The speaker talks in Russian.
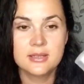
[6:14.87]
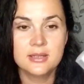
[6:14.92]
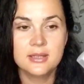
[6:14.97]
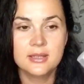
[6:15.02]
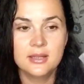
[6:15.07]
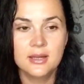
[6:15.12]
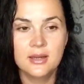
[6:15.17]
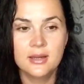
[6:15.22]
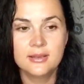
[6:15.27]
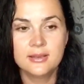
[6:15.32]

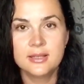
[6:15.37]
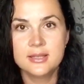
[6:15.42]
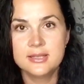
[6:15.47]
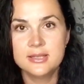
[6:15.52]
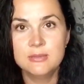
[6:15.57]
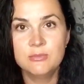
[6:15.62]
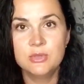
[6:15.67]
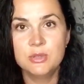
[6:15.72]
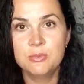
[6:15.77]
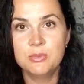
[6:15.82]
Я на
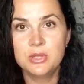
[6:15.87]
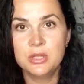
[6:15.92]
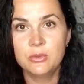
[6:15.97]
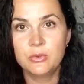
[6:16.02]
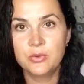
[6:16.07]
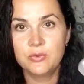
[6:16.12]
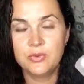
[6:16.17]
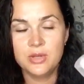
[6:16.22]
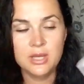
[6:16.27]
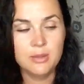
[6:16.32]
зимний
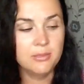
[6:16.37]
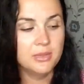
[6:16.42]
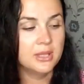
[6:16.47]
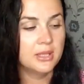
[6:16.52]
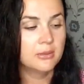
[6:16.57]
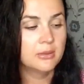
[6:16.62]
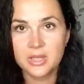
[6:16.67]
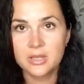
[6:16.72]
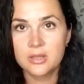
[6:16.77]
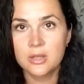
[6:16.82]
период
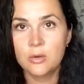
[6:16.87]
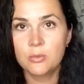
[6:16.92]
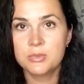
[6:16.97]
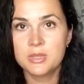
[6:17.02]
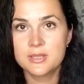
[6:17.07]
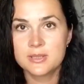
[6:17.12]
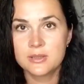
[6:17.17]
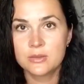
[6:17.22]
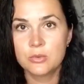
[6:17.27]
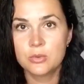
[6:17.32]
времени, когда у
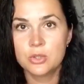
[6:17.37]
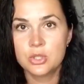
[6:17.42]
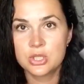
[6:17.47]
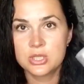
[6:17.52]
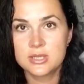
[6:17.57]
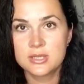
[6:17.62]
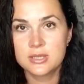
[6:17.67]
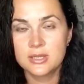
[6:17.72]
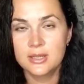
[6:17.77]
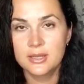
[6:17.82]
меня
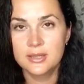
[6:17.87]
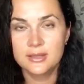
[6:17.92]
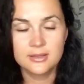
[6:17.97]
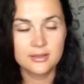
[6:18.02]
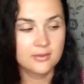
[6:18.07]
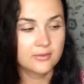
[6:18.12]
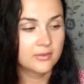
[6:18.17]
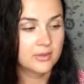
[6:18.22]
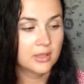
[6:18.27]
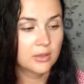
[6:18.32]
закончится
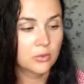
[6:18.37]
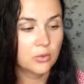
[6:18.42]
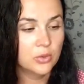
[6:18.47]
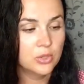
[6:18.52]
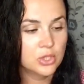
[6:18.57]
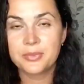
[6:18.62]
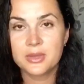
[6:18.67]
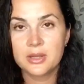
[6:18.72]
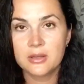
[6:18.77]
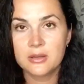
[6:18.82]
этот
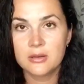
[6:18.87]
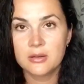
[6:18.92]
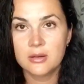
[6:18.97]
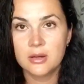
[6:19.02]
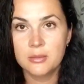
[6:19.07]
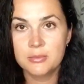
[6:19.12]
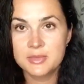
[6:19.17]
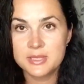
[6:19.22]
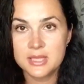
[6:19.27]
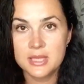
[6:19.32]
флакончик,
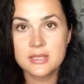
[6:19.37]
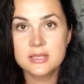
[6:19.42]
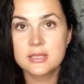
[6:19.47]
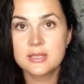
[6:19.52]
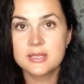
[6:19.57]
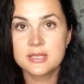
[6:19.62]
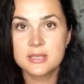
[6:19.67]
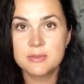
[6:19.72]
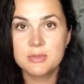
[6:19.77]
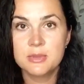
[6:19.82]
обязательно
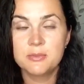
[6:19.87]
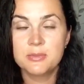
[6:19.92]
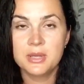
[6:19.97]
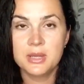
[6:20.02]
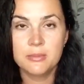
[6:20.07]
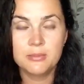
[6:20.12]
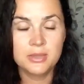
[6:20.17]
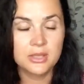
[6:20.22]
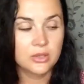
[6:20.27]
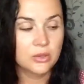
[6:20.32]
себе
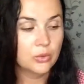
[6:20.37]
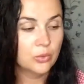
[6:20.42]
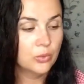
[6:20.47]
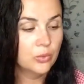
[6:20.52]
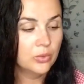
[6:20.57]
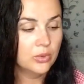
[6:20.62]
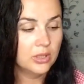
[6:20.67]
приобрету.